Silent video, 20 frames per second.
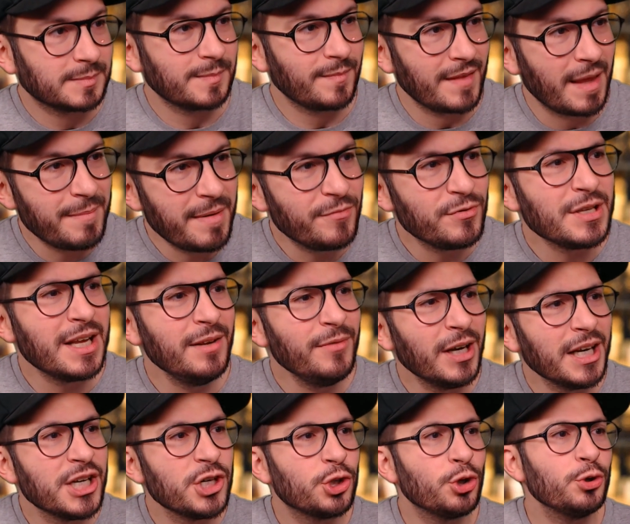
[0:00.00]
mais vous allez voir, les
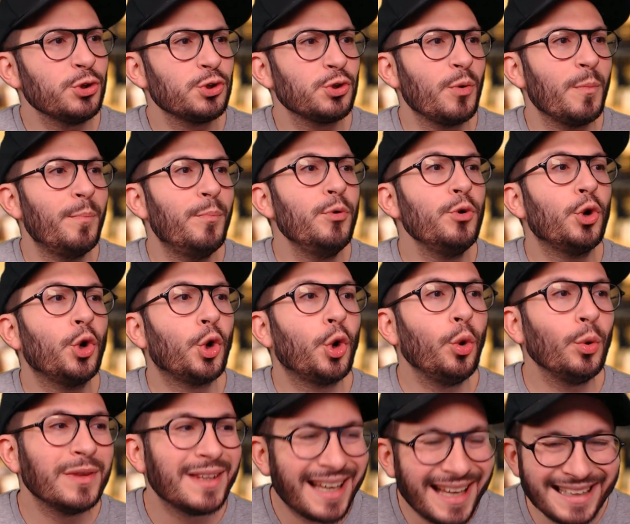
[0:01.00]
choses sont plus
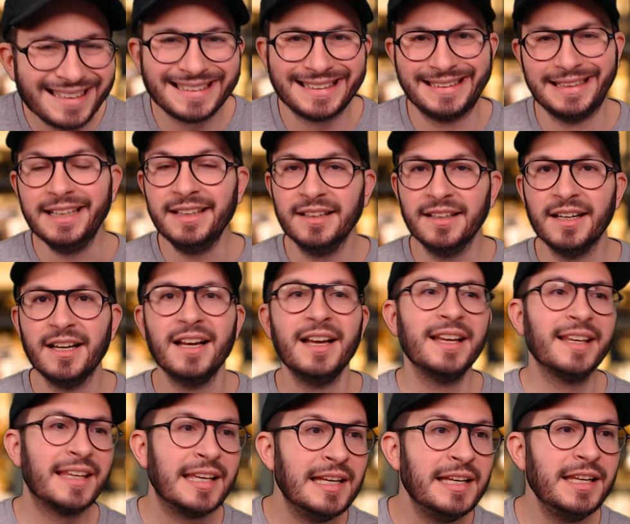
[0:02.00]
contrastées
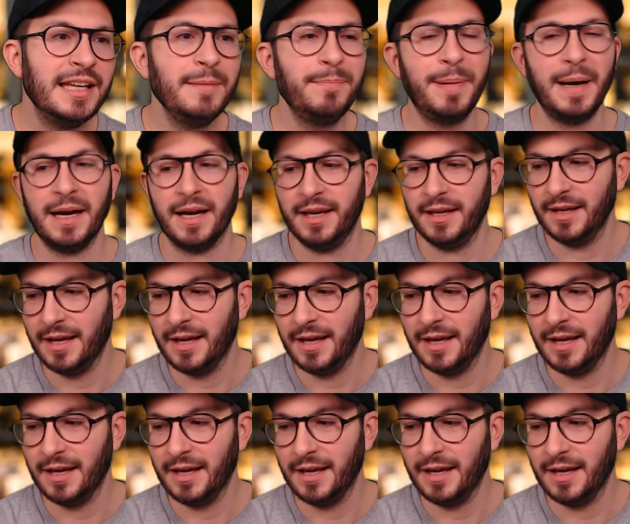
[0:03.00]
qu'il n'y paraît.